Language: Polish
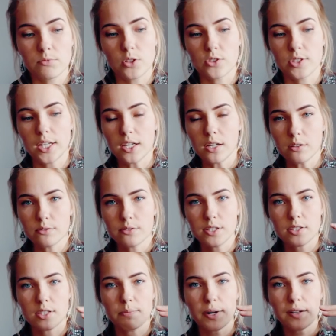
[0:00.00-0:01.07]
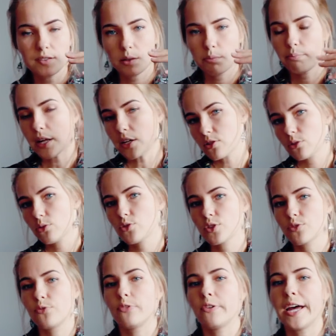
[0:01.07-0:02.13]
Dostałam od Was naprawdę bardzo
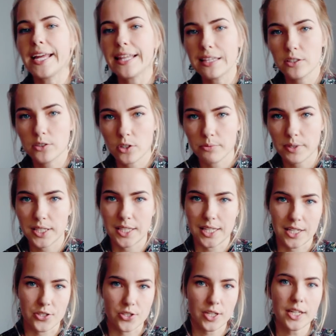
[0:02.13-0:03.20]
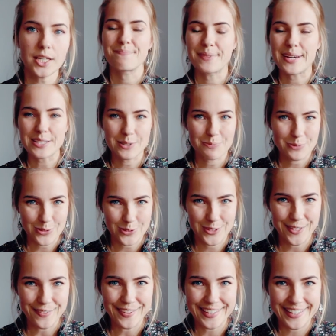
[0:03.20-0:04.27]
dużo fajnych komentarzy, bardzo
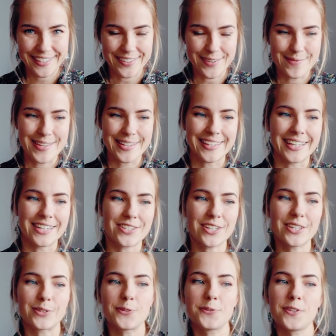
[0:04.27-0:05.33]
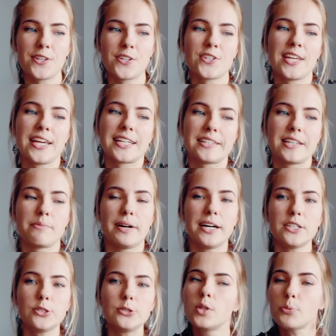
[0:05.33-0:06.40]
pozytywnych komentarzy, również jak
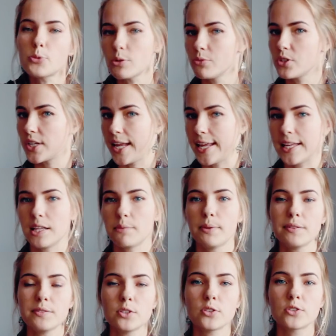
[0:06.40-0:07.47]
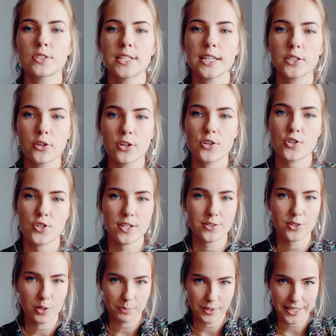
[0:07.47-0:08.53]
tematu do przemyślenia. Na pewno z tego jeszcze
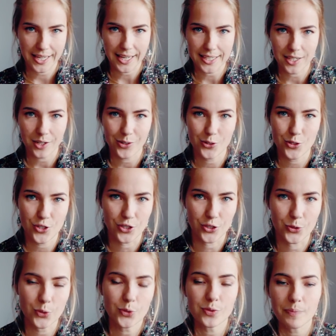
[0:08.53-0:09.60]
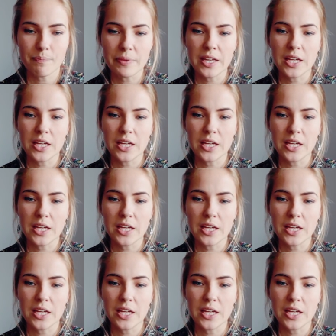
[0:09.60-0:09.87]
zrobię kilka odcinków,